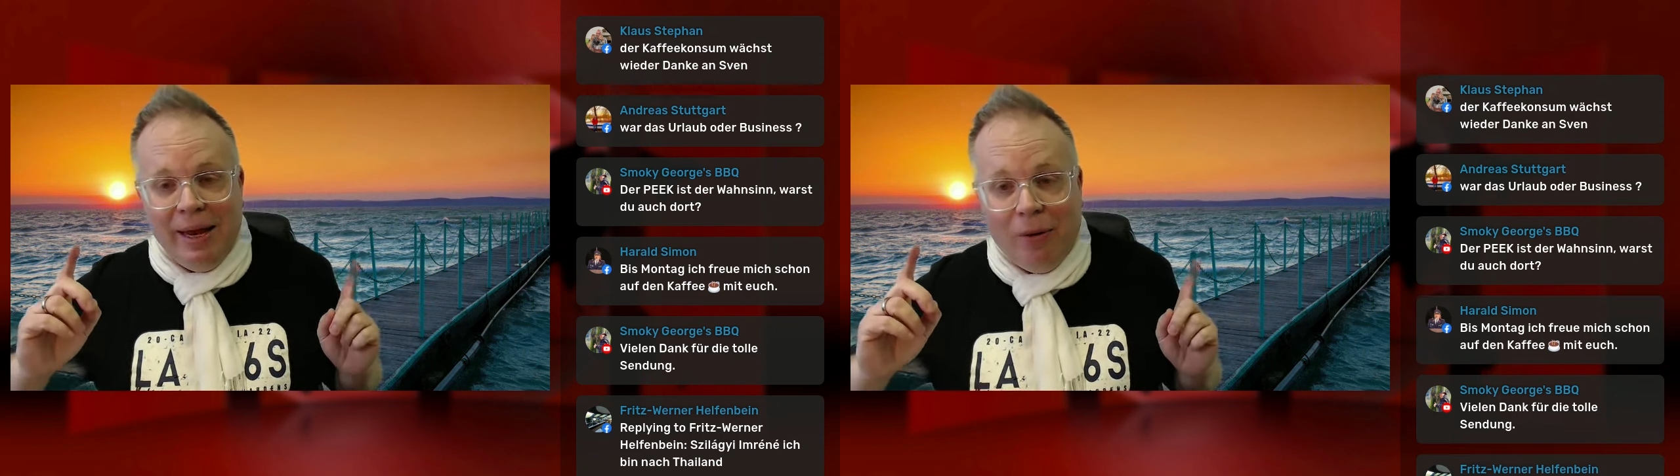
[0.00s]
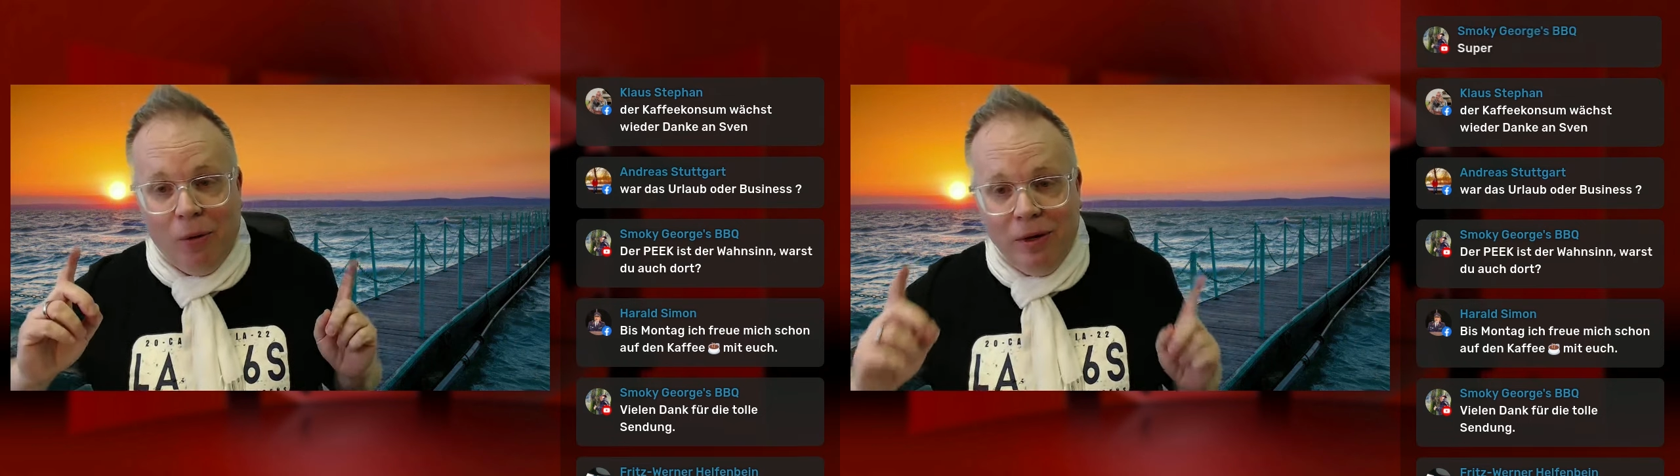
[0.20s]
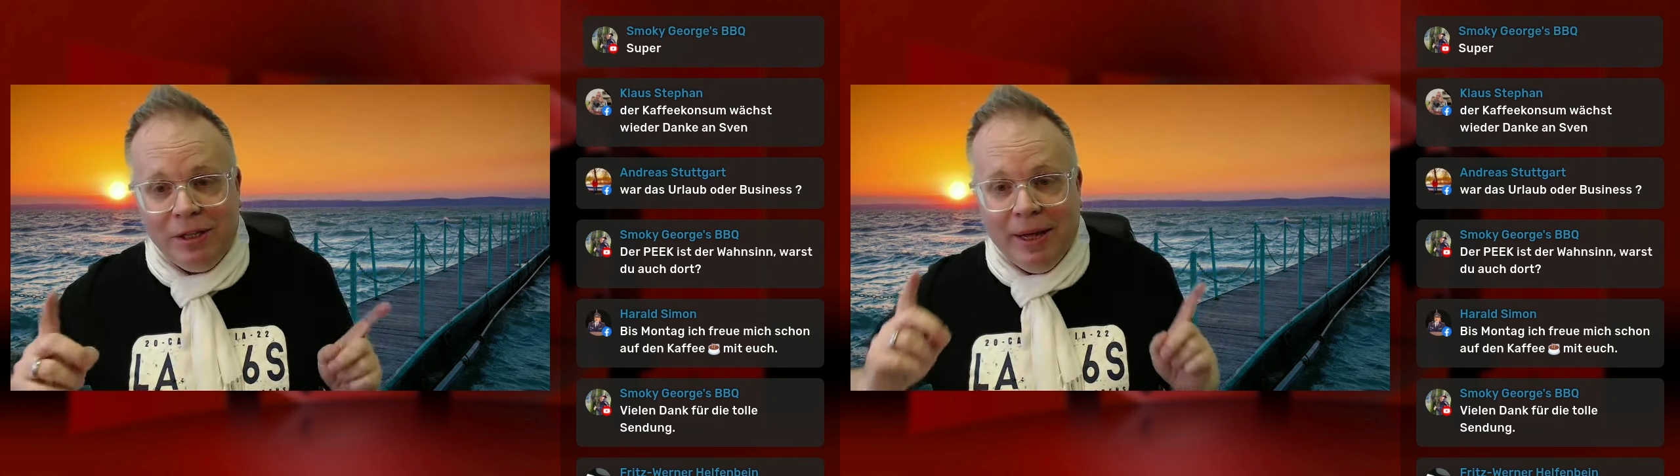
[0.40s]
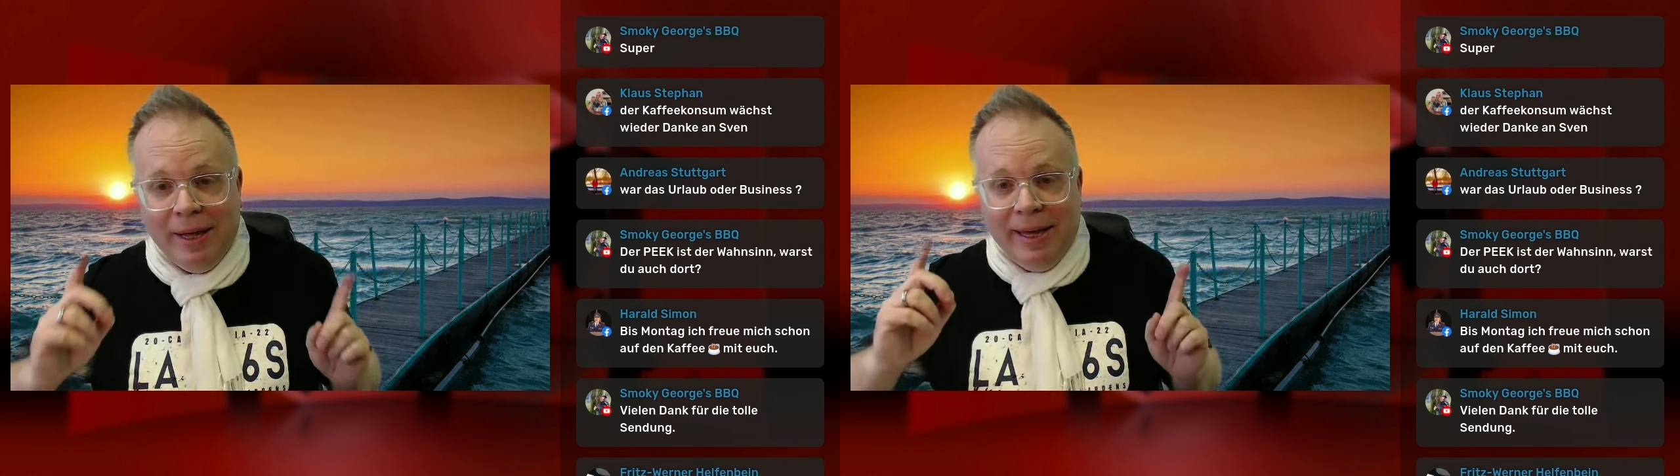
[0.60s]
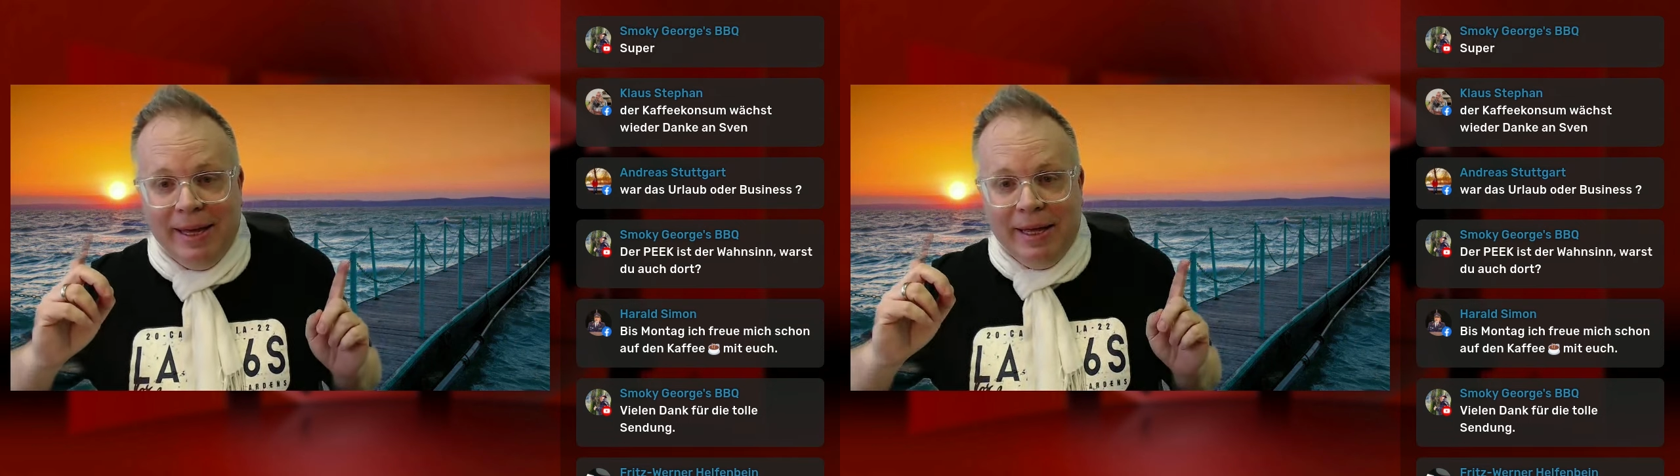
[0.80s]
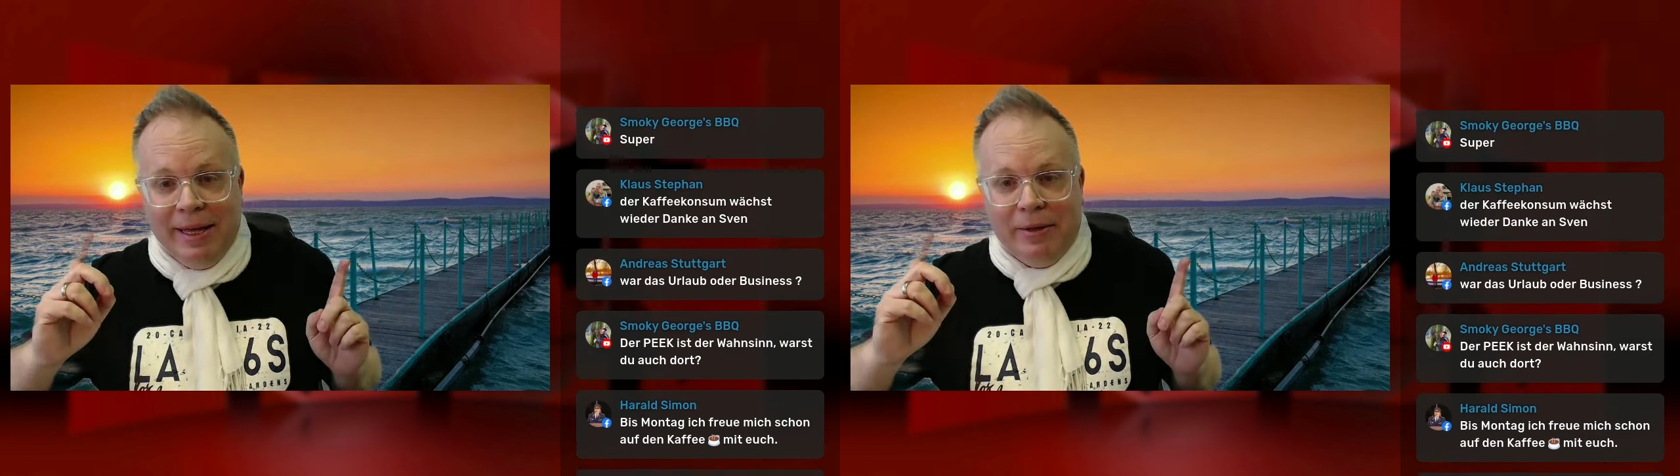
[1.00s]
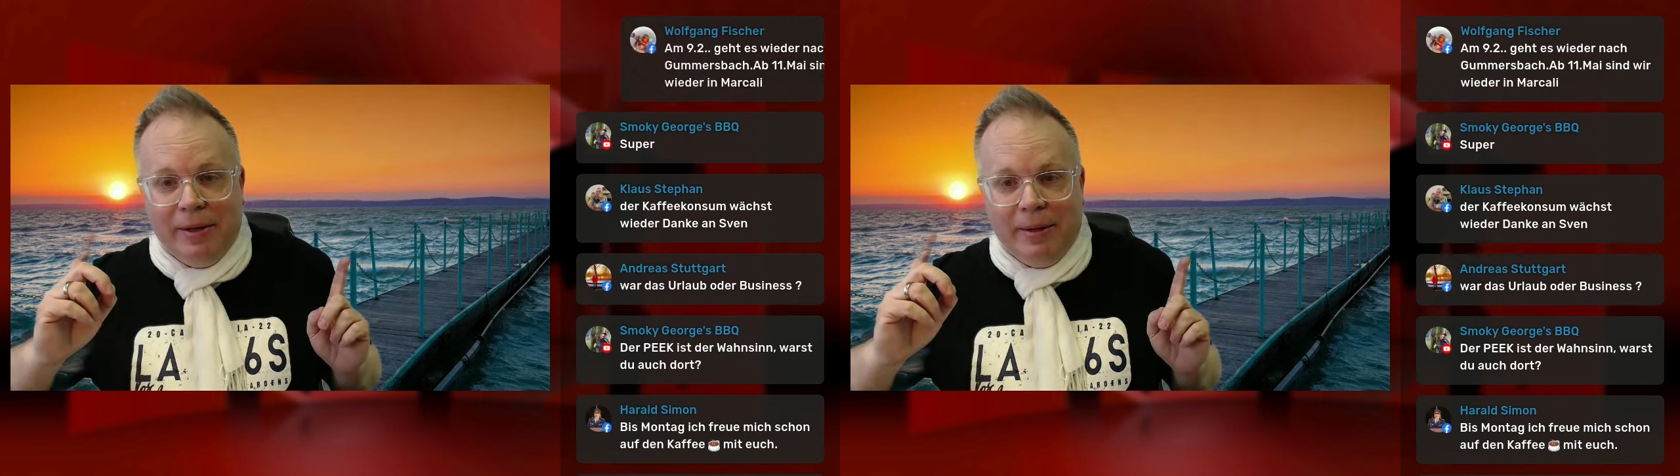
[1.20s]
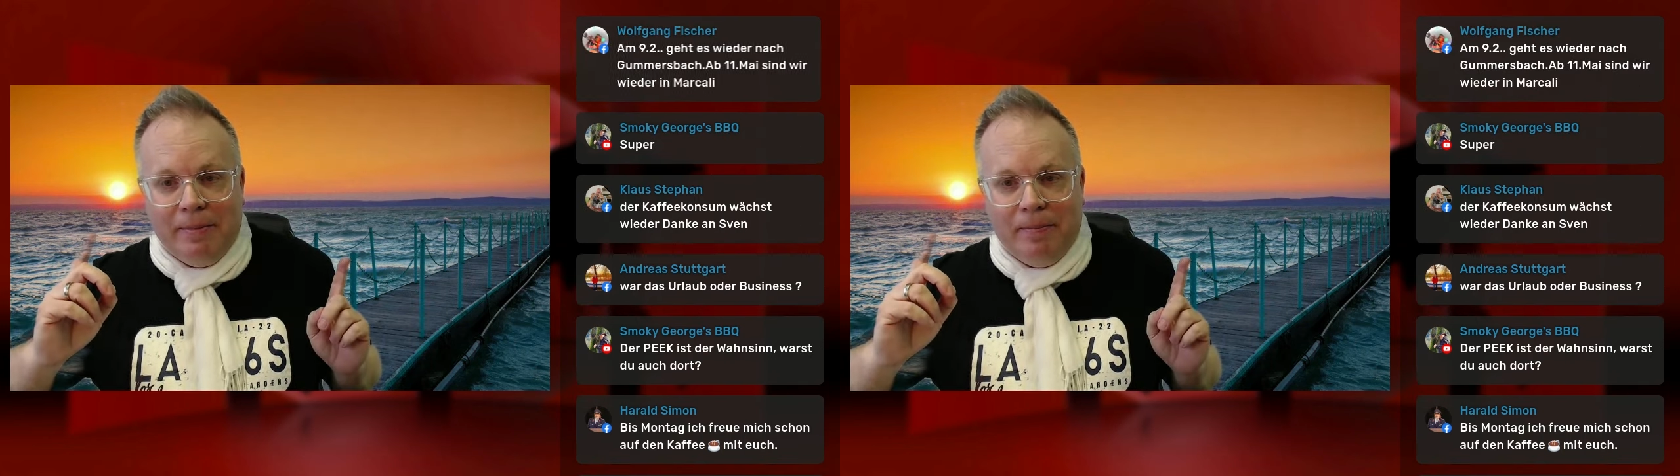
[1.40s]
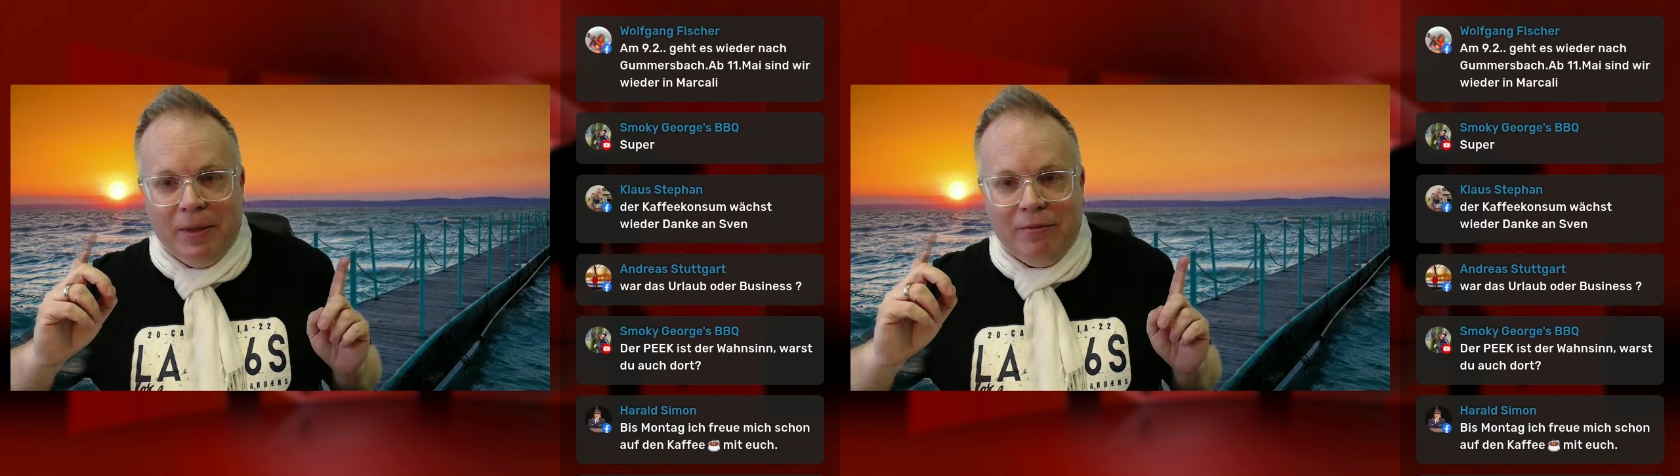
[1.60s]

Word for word: Und ähm,